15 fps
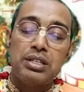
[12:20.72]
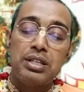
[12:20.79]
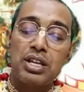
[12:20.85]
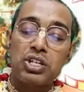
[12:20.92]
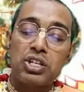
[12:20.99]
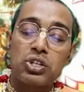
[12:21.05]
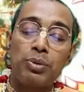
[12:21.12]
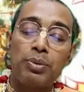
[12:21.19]

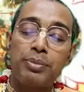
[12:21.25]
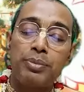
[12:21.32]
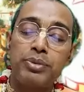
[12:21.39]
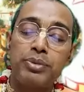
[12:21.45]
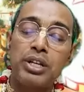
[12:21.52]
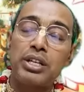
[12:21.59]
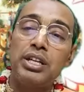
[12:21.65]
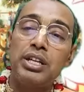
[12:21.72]
দাস্য
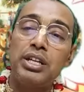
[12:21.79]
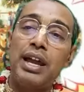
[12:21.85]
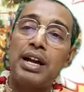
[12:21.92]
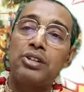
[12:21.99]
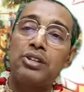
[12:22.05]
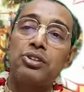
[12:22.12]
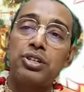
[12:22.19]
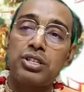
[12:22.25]
ভাবটা কি
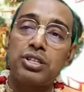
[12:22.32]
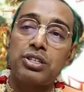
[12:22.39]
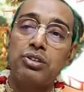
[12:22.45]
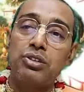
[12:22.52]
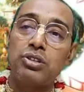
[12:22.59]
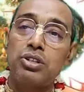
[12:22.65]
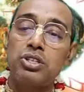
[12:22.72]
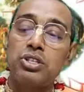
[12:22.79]
একাদশ
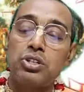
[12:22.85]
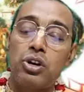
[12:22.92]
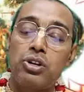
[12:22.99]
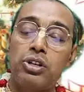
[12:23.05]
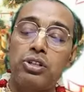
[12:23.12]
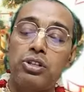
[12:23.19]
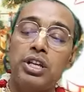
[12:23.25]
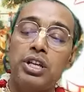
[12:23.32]
স্কন্দ
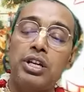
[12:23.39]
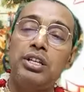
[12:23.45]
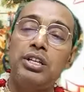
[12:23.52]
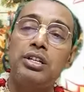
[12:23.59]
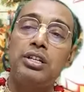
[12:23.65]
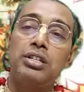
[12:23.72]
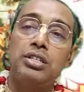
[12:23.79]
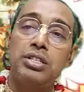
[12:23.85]
ছয় অধ্যায়
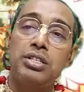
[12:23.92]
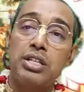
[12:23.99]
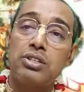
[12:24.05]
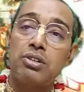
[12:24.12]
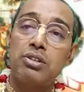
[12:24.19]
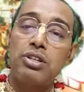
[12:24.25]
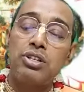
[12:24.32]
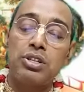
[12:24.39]

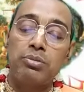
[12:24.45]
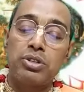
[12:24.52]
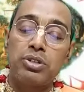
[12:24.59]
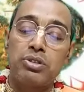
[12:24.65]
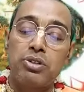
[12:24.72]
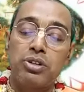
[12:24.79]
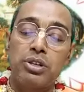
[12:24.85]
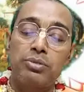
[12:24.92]
ছেচল্লিশ নম্বর
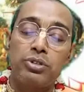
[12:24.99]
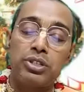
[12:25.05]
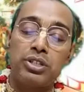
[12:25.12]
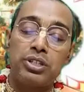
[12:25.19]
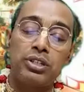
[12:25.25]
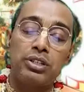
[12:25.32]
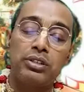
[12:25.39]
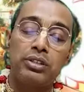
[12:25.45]
শ্লোকে
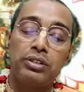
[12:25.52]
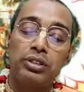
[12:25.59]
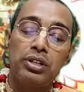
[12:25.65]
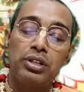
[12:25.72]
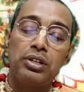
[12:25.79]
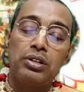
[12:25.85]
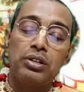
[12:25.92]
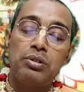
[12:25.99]
বলছেন
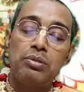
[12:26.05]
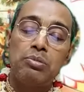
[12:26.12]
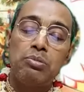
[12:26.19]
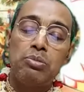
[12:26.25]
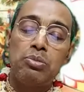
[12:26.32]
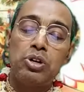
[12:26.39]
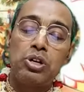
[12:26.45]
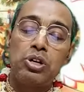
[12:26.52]

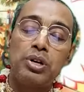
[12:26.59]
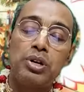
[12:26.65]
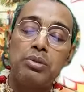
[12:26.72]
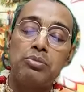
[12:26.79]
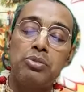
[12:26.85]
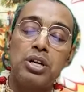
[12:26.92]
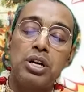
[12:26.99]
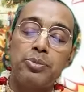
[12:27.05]
ভগবান
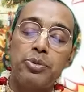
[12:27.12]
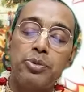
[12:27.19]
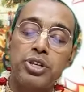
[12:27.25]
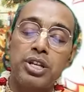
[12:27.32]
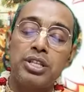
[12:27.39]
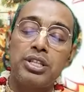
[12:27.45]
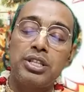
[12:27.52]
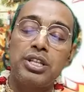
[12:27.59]

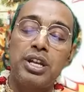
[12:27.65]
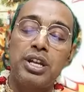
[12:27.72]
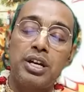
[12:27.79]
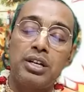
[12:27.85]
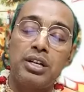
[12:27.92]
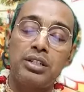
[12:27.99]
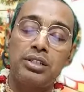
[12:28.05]
মহাপ্রসাদের ধারা